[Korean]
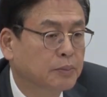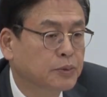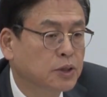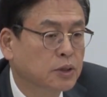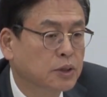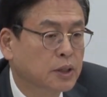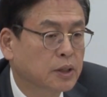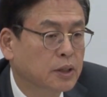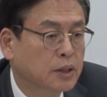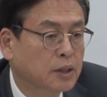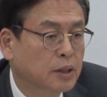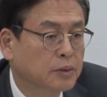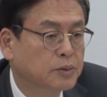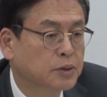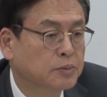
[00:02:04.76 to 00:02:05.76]
감출 길이
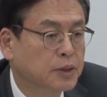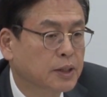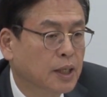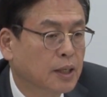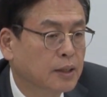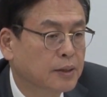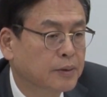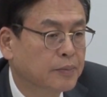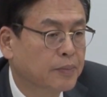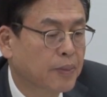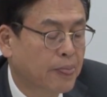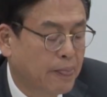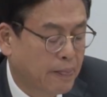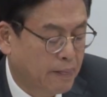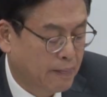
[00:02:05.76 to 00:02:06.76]
없습니다.
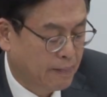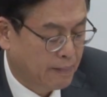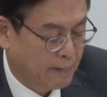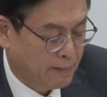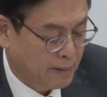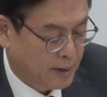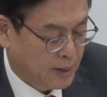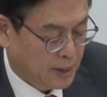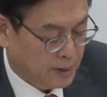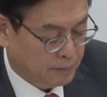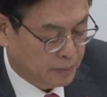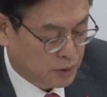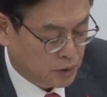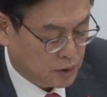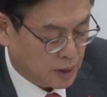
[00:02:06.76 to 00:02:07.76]

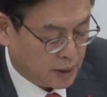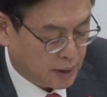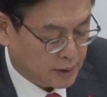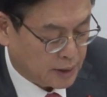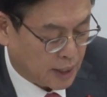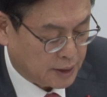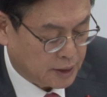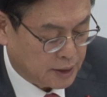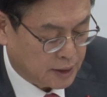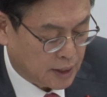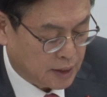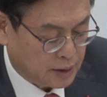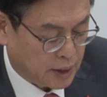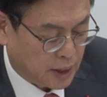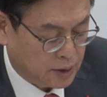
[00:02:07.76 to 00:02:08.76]
민주당의
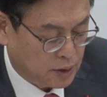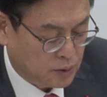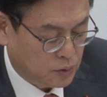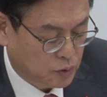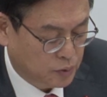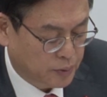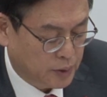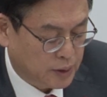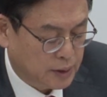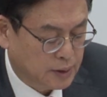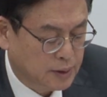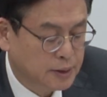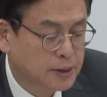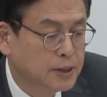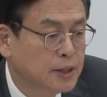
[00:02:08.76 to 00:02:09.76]
사실상 대선
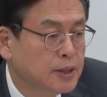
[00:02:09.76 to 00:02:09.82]
후보인